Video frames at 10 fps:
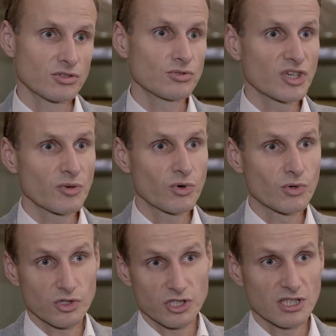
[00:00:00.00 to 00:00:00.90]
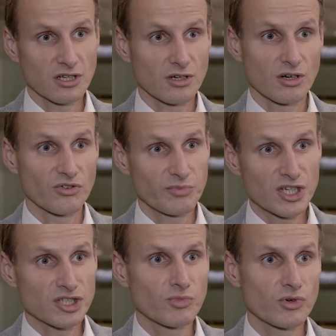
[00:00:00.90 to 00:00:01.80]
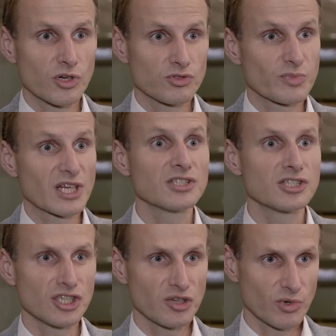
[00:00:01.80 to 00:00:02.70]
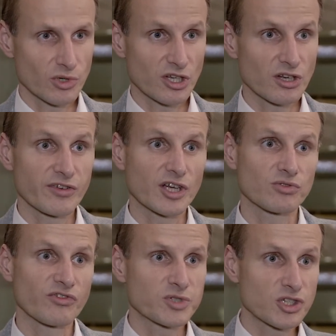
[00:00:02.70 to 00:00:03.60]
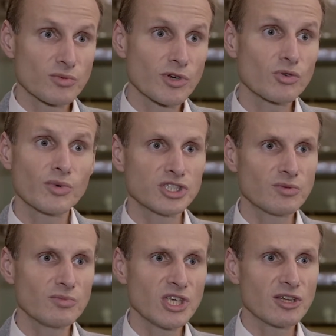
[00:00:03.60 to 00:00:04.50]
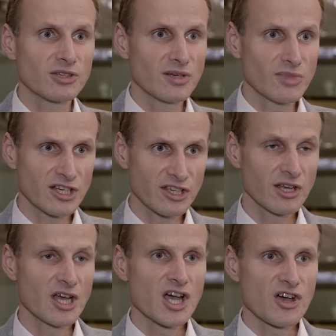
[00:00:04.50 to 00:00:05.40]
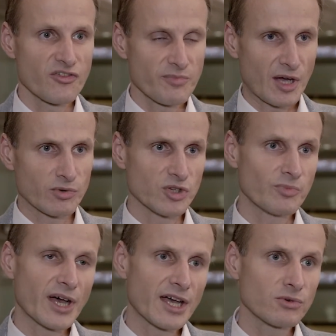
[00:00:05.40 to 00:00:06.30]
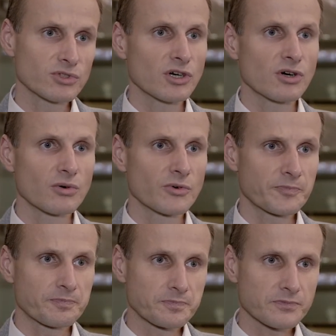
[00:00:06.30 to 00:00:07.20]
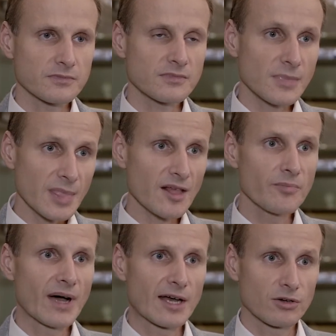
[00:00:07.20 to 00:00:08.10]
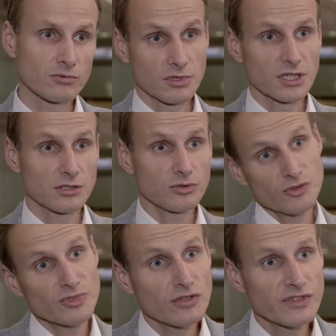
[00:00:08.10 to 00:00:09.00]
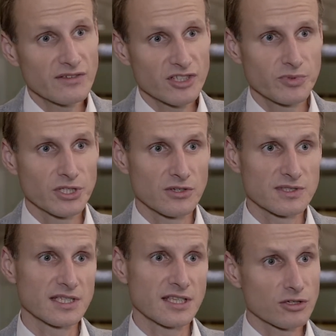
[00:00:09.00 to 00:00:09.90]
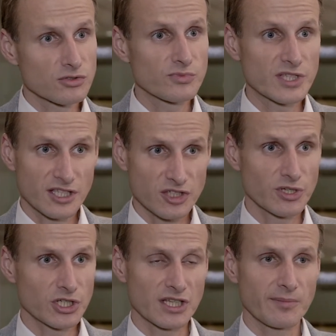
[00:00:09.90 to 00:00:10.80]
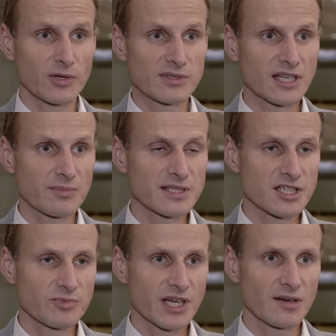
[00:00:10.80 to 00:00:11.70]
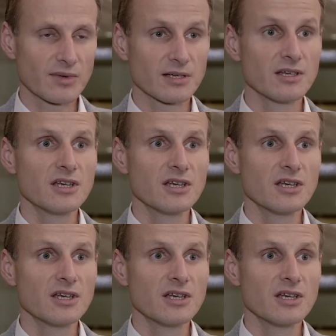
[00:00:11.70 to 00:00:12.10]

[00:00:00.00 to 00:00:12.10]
drugie półrocze tego roku. W pierwszym półroczu praktycznie nie było tego efektu. W przyszłym roku będziemy je, mieli w pełni, pełną parą. Ludzie e, będą wydawać pieniądze i ta konsumpcja też będzie napędzać PKB.